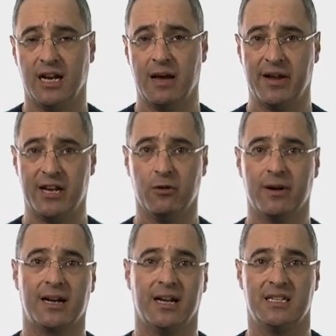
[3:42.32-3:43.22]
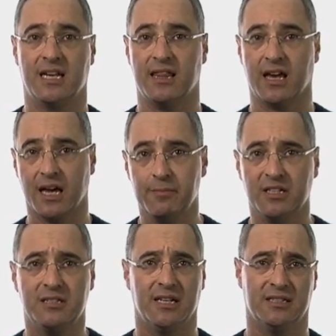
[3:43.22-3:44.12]
que la maniobra clásica de
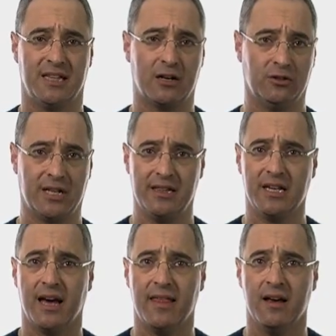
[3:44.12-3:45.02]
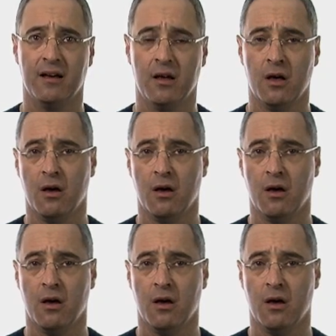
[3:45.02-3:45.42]
Heimlich está contraindicada